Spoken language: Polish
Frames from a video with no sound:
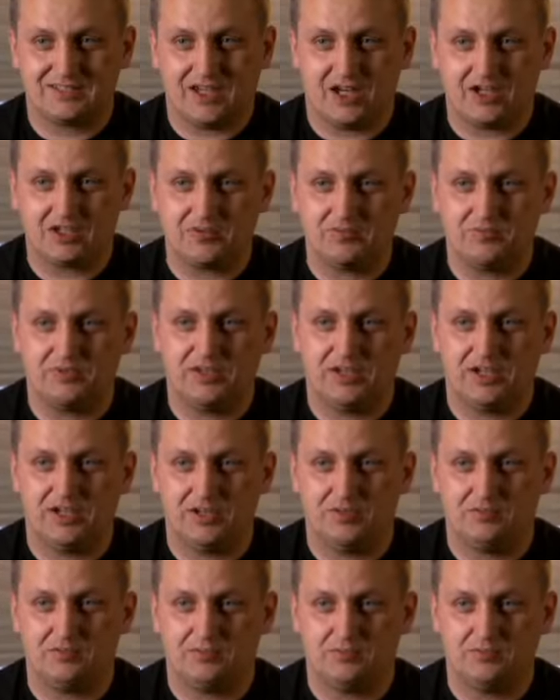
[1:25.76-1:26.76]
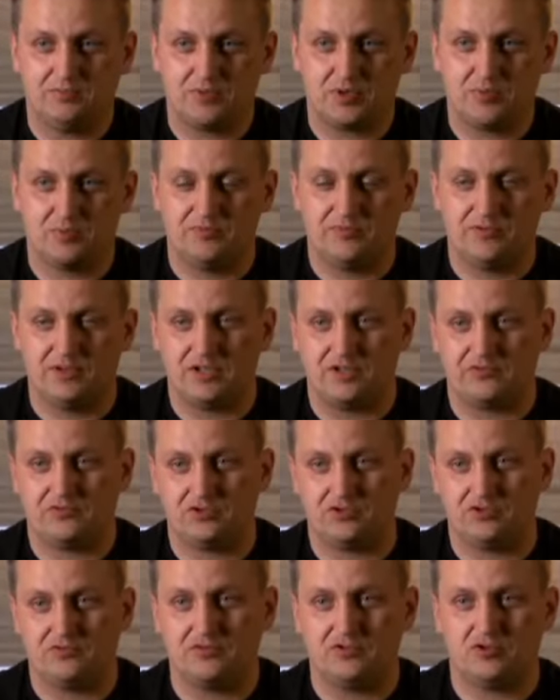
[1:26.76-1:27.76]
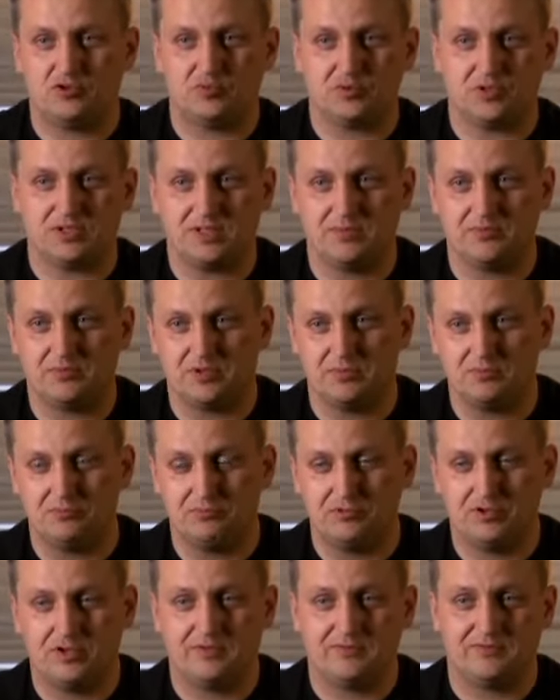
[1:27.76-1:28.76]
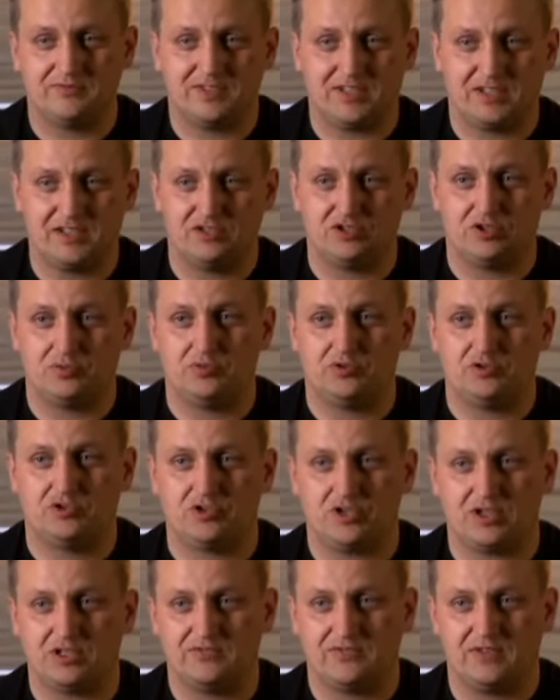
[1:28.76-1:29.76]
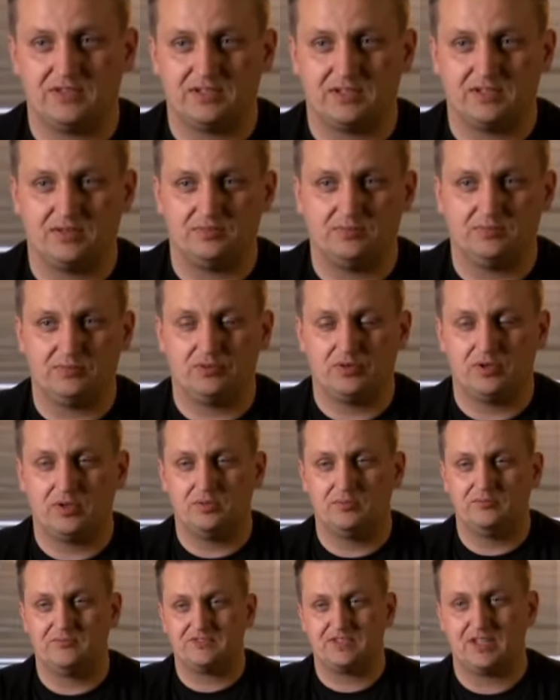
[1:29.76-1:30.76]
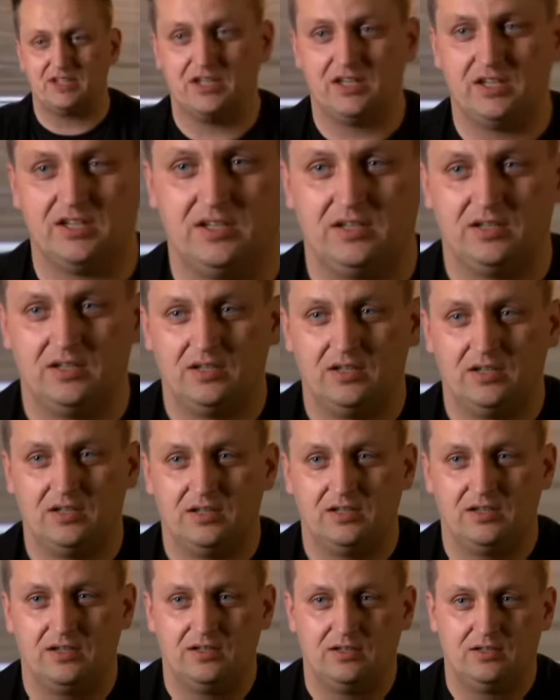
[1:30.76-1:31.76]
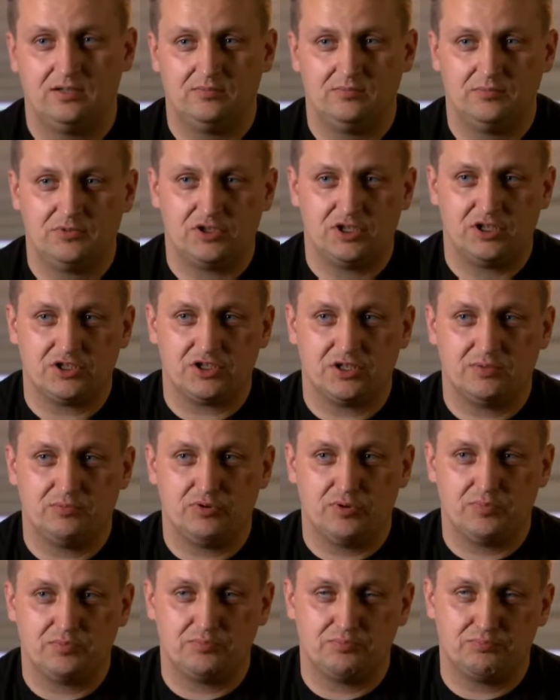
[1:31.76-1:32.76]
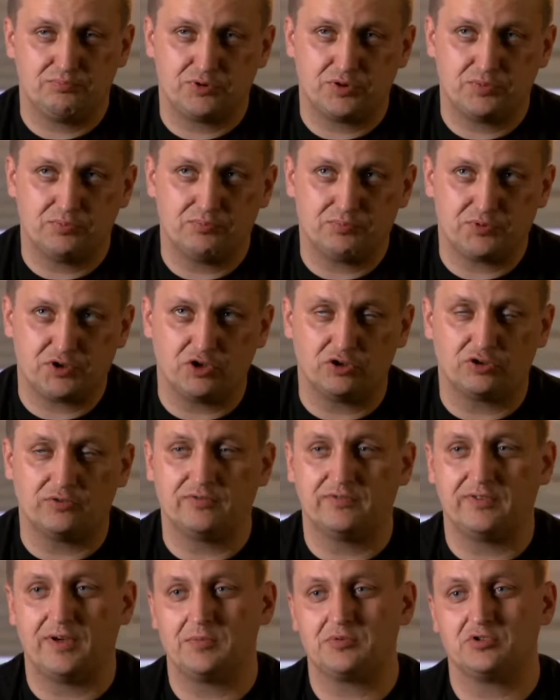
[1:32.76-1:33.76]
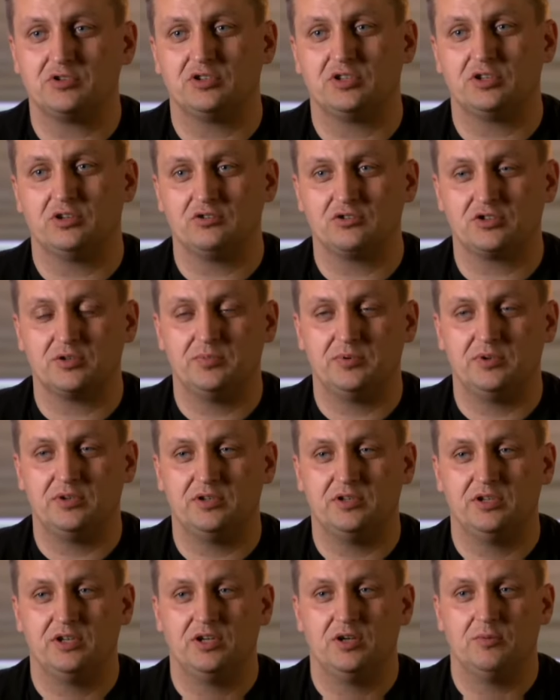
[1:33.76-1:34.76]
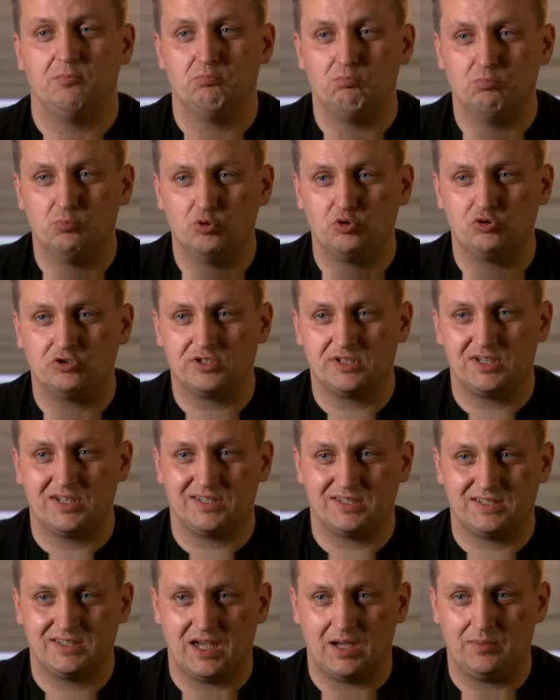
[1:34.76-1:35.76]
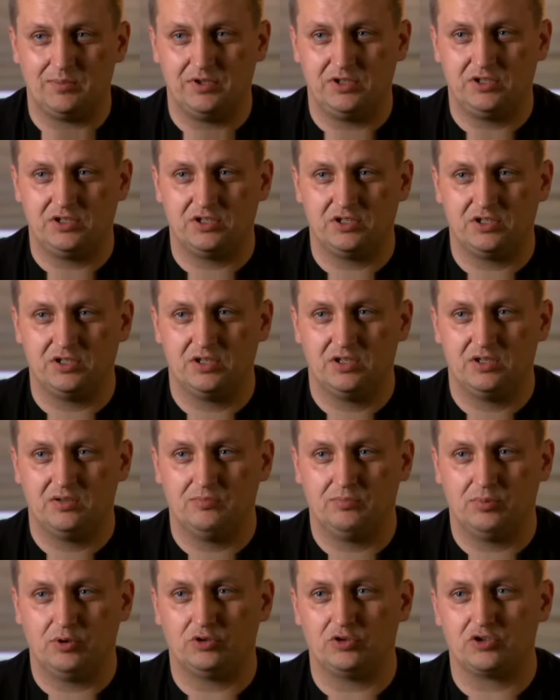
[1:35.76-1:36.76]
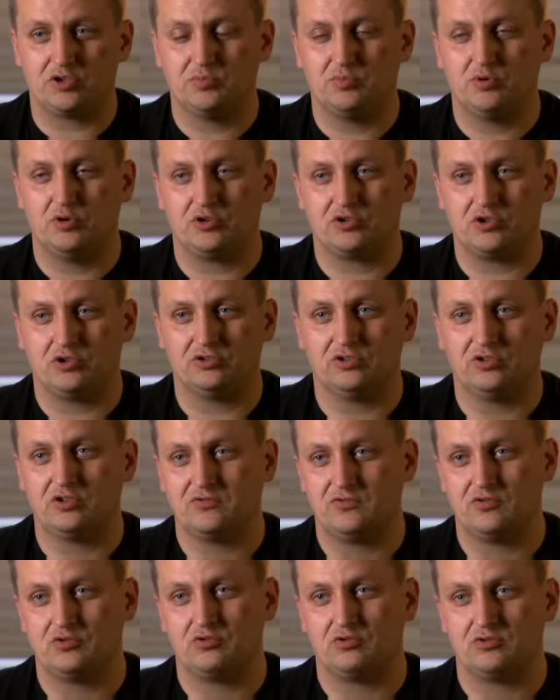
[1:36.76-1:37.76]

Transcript: Z każdym dniem przebywania w środowisku przestępczym byłem w stanie zrobić coraz więcej. Byłem w stanie, myślę, że byłem, przygotowywałem się do tego, żeby móc zabić po to, żeby osiągnąć swój